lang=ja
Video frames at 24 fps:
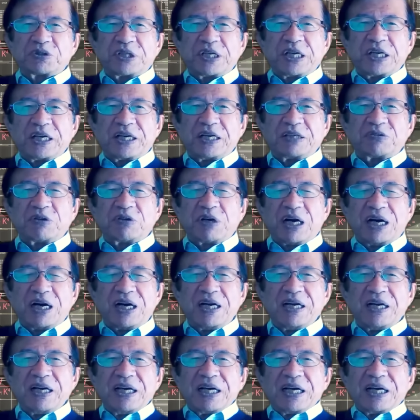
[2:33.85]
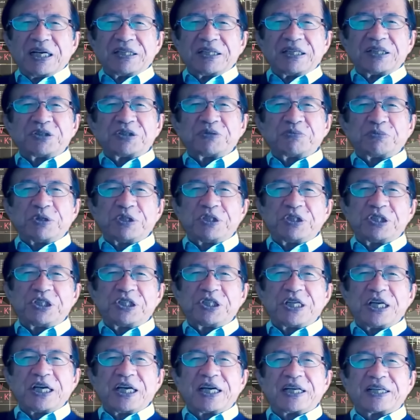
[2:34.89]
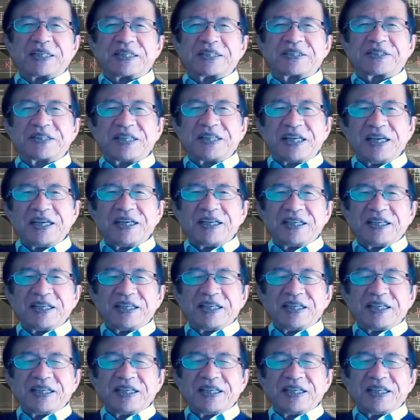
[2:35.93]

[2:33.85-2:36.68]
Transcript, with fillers: 結果とか必ずしも一致しないからですね。